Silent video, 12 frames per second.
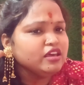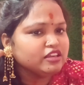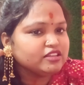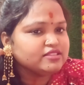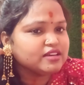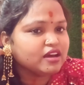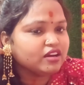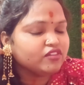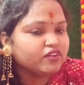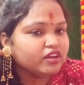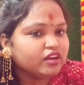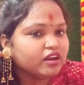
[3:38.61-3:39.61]
ये साड़ी
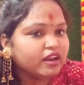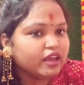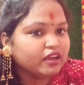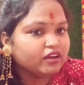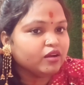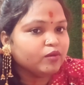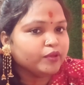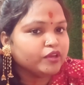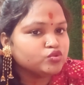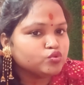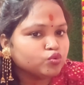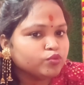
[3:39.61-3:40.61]
वगैरह लहंगा पे
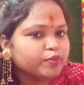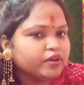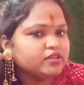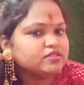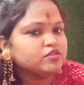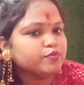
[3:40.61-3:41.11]
सूट पे किसी